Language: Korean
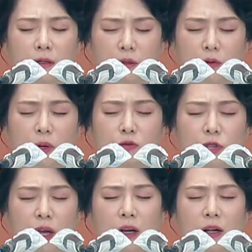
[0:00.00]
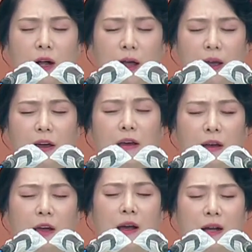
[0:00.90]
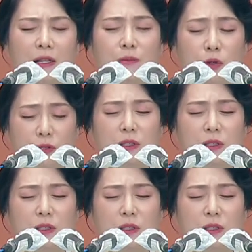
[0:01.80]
어떤 우리가 해, 야할 모든